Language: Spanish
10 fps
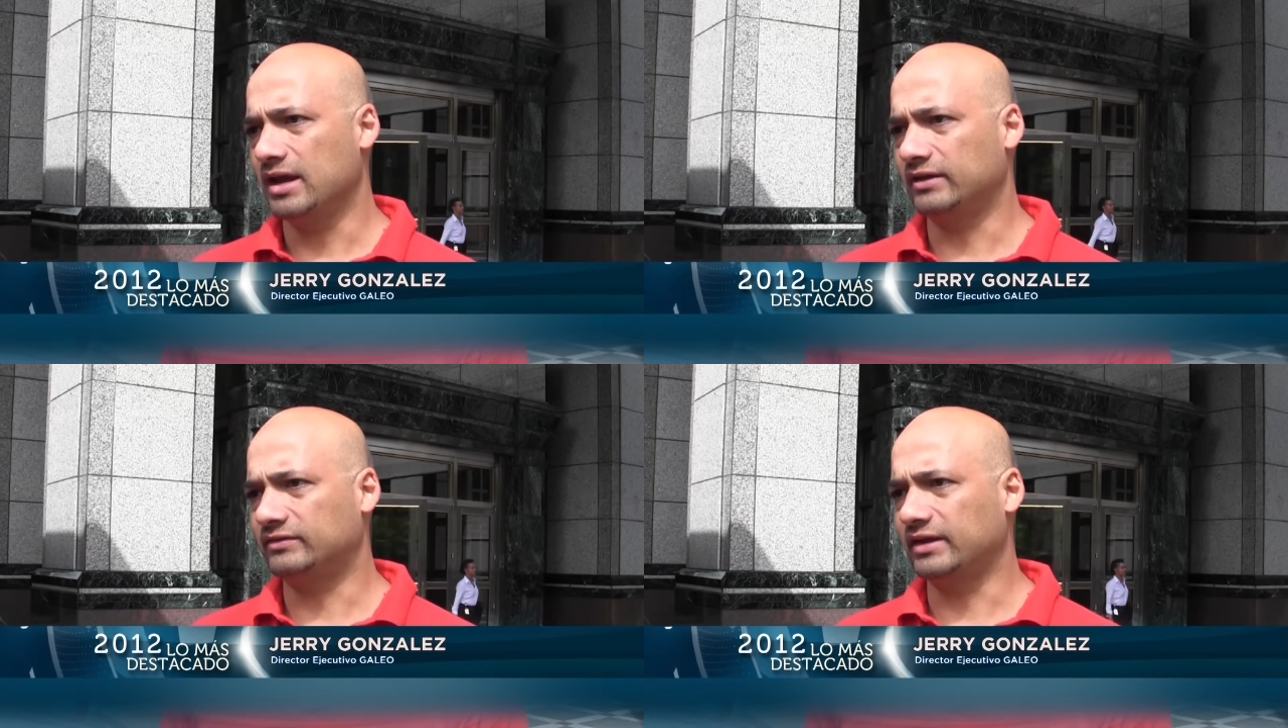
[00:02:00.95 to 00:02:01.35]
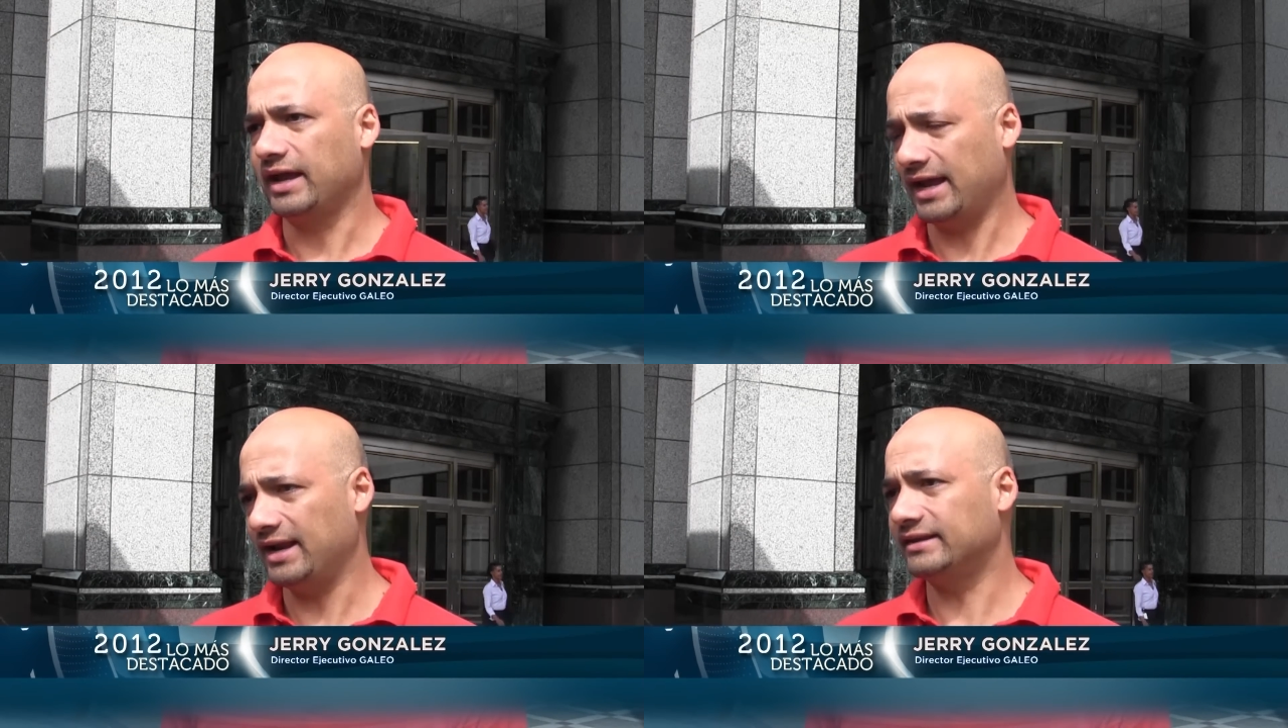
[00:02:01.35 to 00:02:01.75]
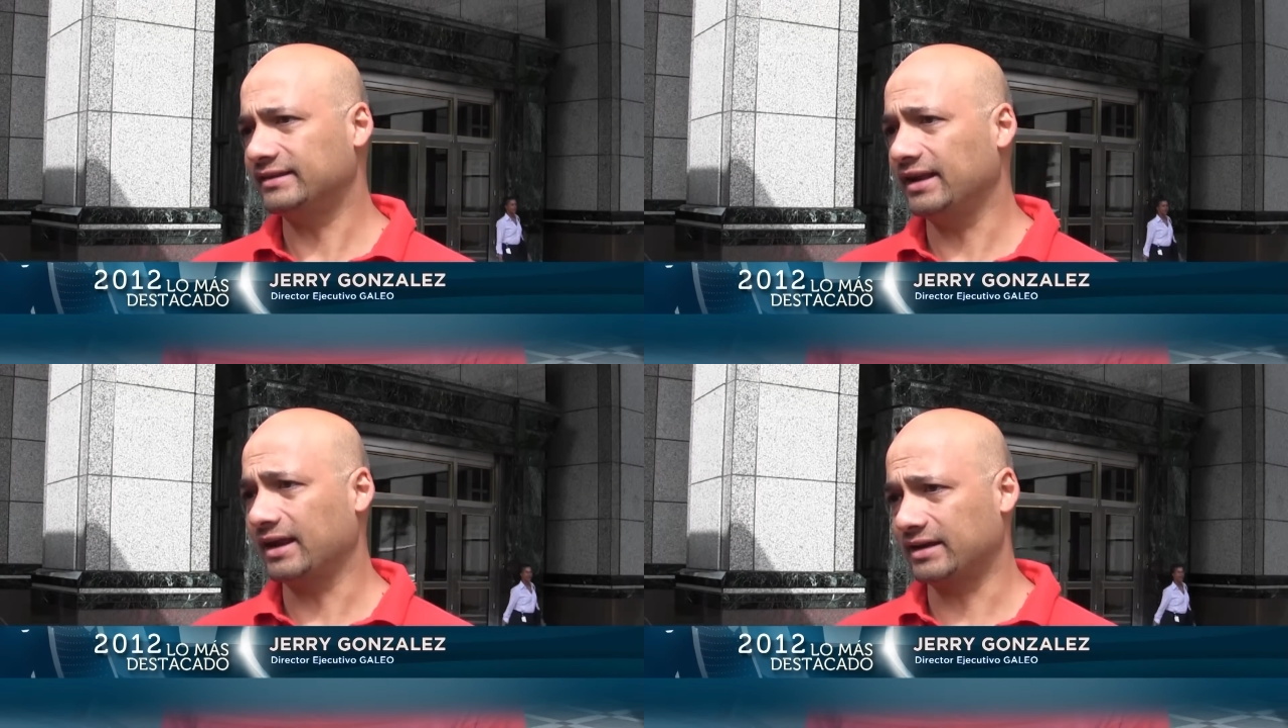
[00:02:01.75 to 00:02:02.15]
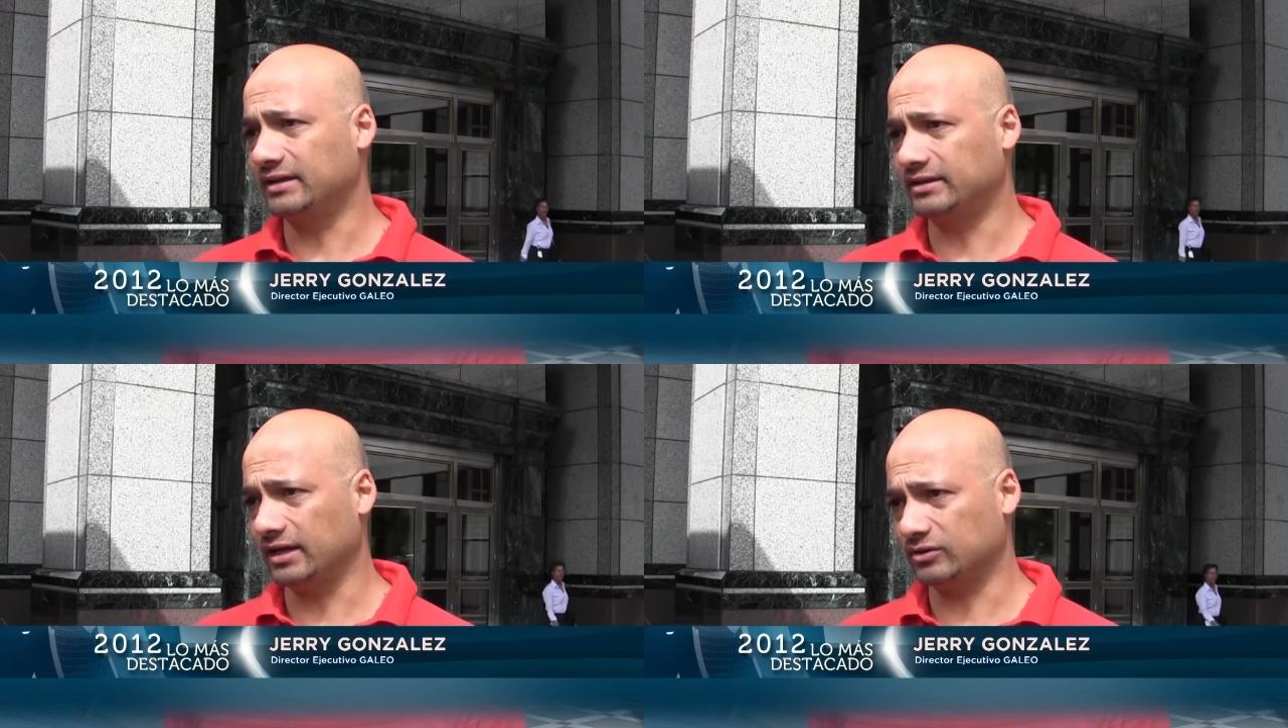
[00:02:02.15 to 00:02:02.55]
este, él es el
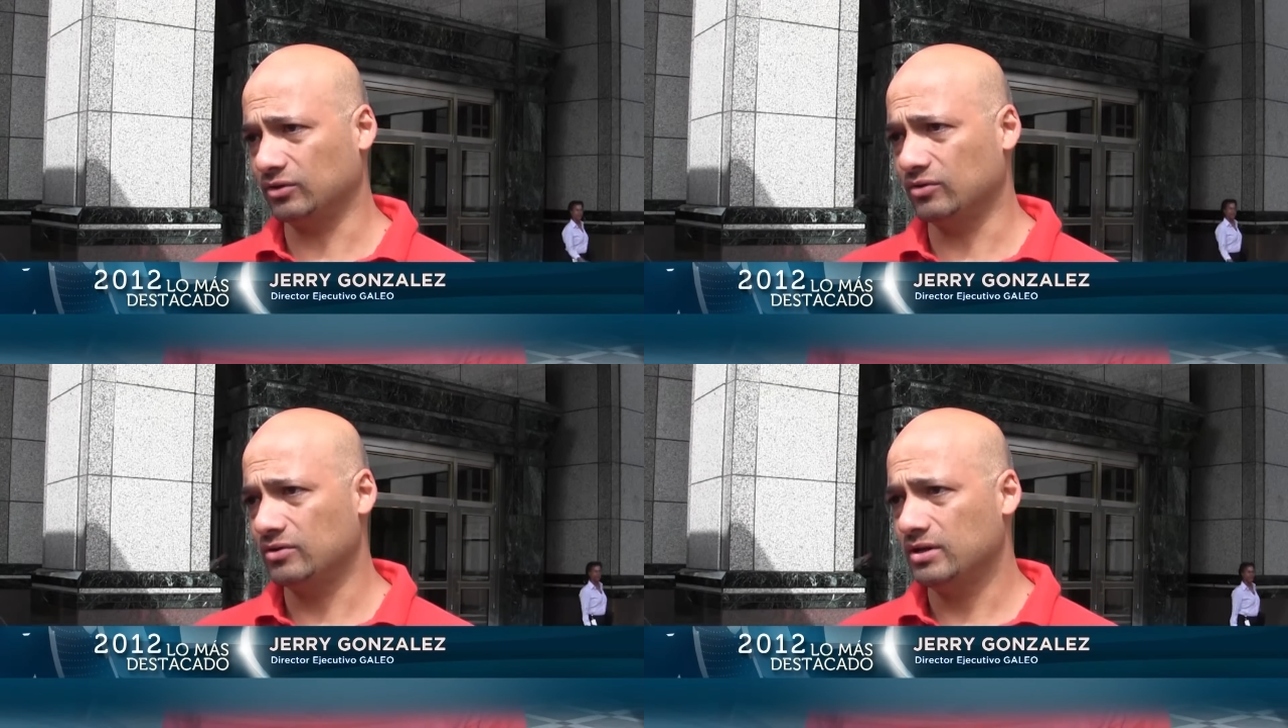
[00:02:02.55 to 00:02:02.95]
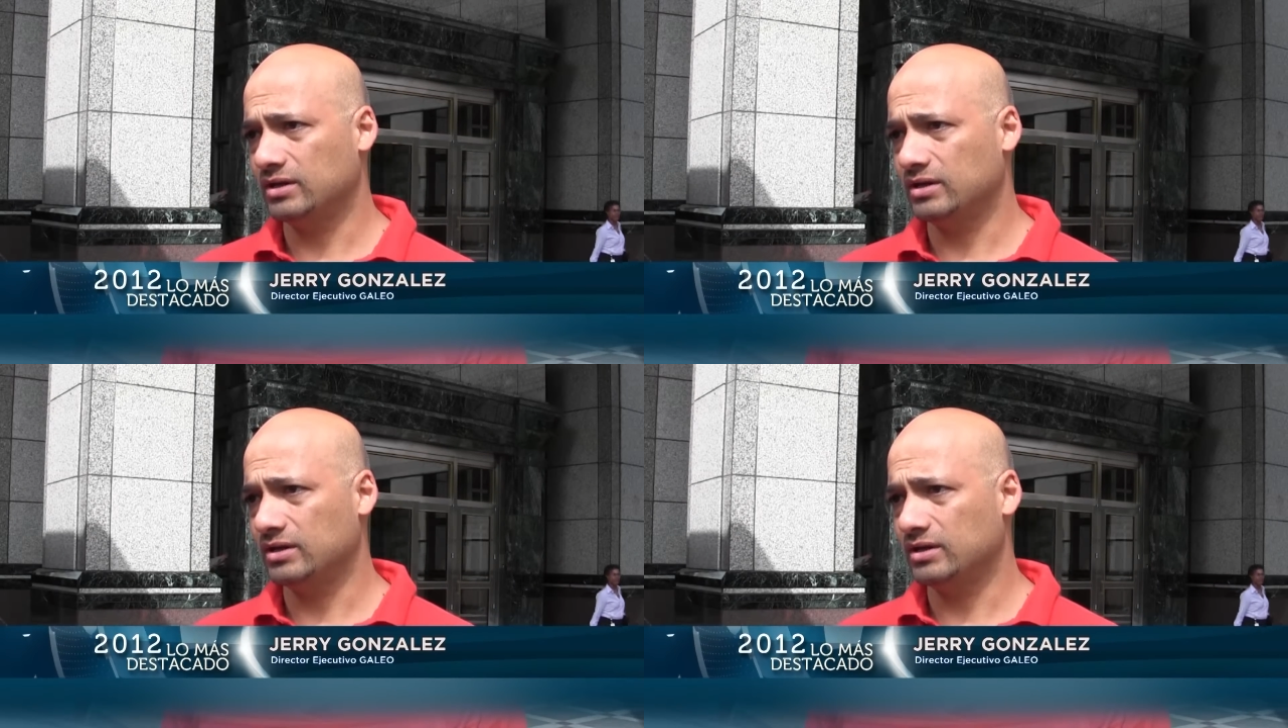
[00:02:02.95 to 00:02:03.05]
arquitecto